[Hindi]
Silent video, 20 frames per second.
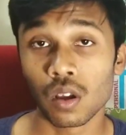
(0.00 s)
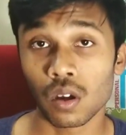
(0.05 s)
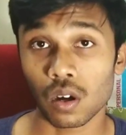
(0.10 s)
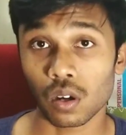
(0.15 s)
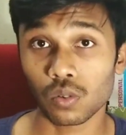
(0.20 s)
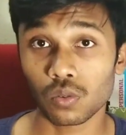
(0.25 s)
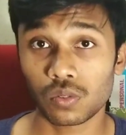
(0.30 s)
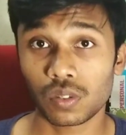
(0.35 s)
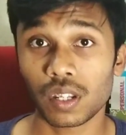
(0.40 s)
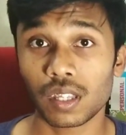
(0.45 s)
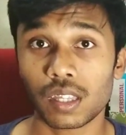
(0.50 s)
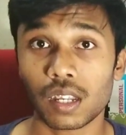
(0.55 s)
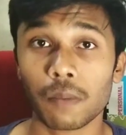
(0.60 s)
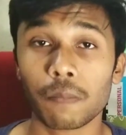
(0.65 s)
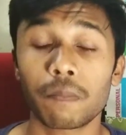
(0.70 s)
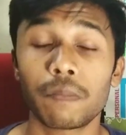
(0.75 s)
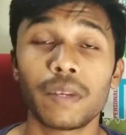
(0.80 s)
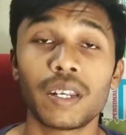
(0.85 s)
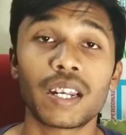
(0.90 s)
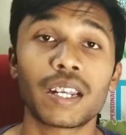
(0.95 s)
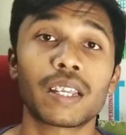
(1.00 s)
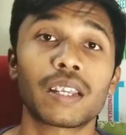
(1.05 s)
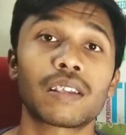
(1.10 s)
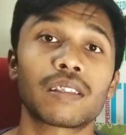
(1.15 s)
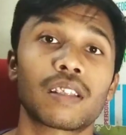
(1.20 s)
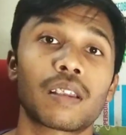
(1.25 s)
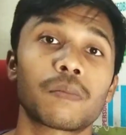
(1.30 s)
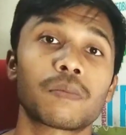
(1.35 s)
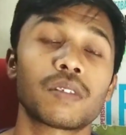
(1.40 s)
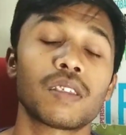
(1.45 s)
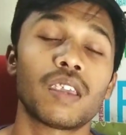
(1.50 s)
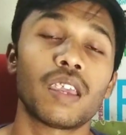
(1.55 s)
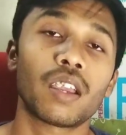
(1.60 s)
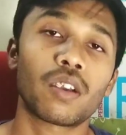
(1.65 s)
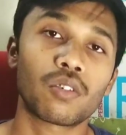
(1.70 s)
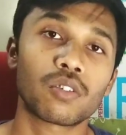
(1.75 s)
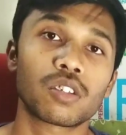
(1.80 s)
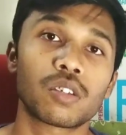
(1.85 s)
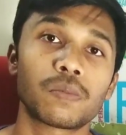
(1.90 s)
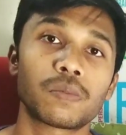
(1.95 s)
और दूसरी तरफ मिनटे की तरफ से
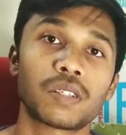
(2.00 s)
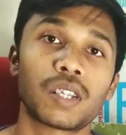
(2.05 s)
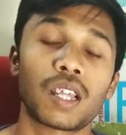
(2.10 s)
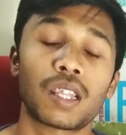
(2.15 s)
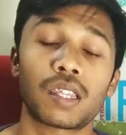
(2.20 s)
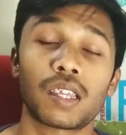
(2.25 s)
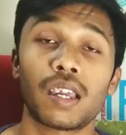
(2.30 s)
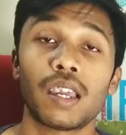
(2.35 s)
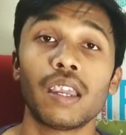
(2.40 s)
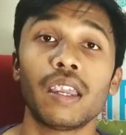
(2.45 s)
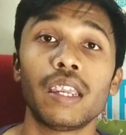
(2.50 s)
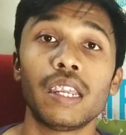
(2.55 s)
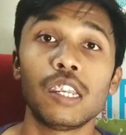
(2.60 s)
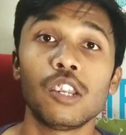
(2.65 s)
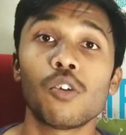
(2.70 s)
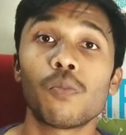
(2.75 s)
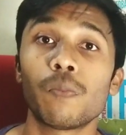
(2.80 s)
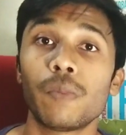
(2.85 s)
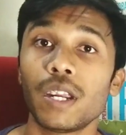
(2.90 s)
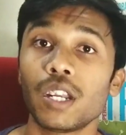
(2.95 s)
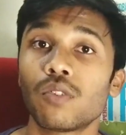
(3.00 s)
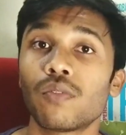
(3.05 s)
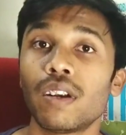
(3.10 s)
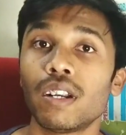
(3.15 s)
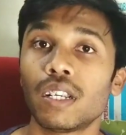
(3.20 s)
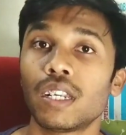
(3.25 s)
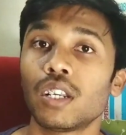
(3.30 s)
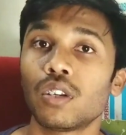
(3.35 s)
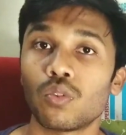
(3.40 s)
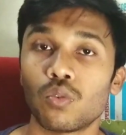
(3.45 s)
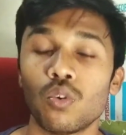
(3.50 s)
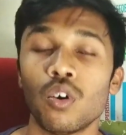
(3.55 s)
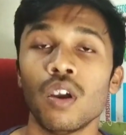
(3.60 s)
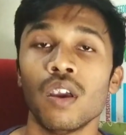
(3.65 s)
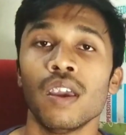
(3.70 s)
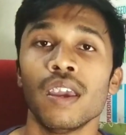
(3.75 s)
एक और चिपसेट आता है हीलियो पी ट्वेंटी टू